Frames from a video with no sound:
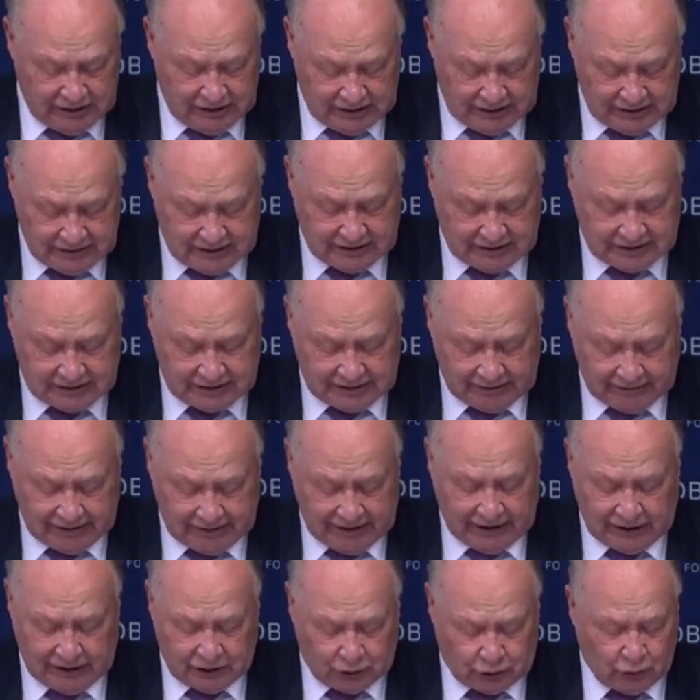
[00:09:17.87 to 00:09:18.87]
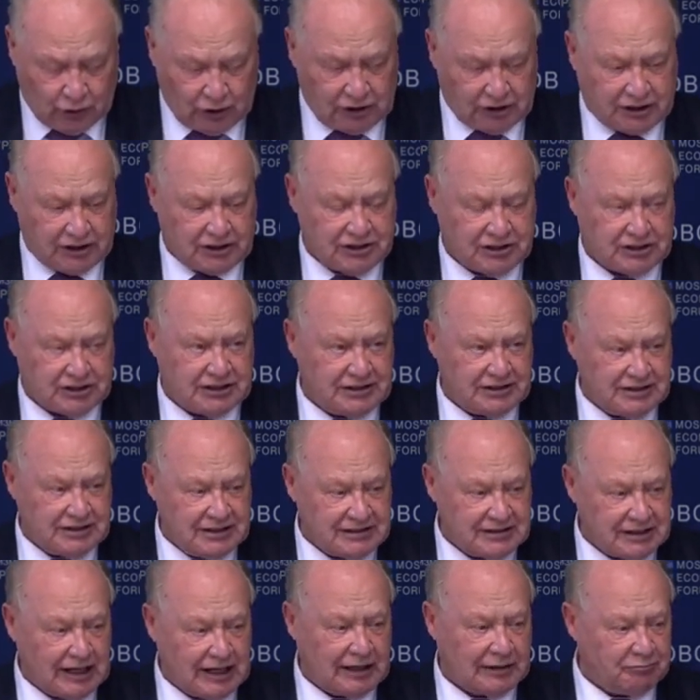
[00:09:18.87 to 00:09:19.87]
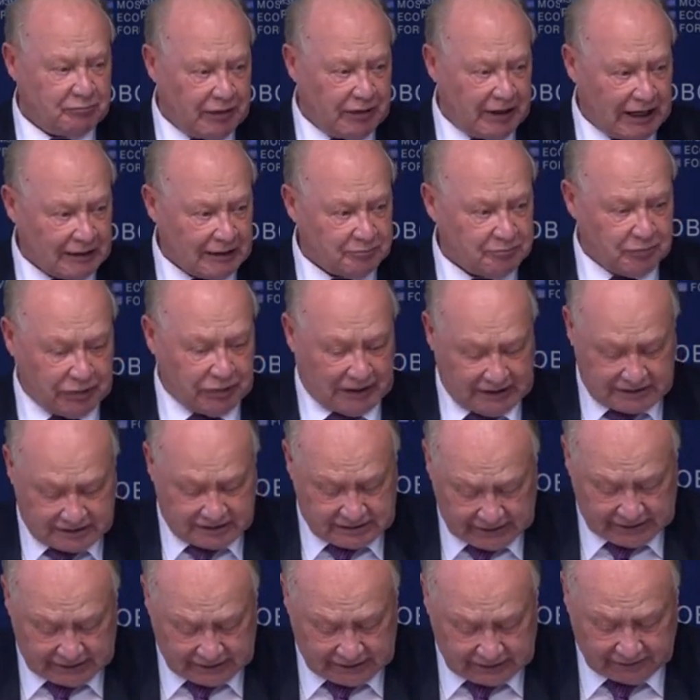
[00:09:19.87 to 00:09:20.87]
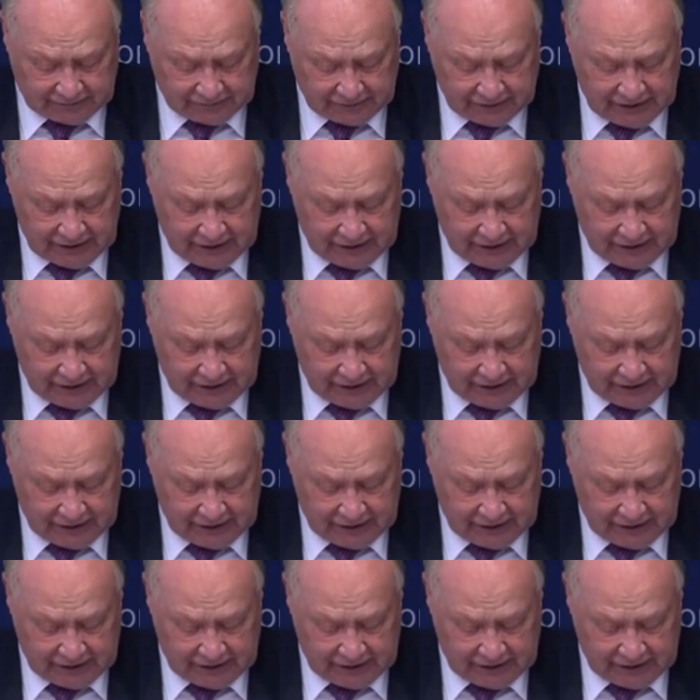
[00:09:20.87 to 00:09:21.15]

составляет только 65%